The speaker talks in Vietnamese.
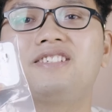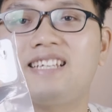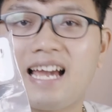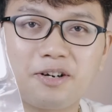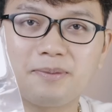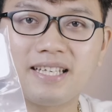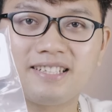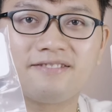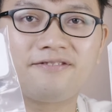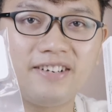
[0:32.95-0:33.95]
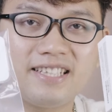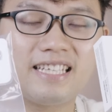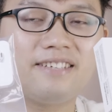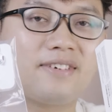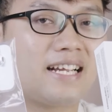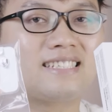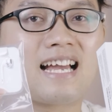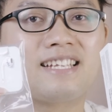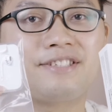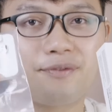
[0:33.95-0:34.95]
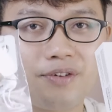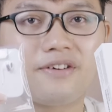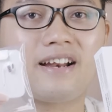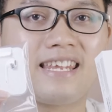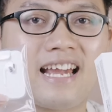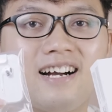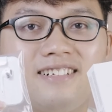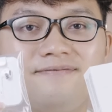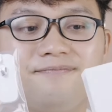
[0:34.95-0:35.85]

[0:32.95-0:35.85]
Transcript: Thì hãy cùng mình phân tích và đánh giá trong video này nhé.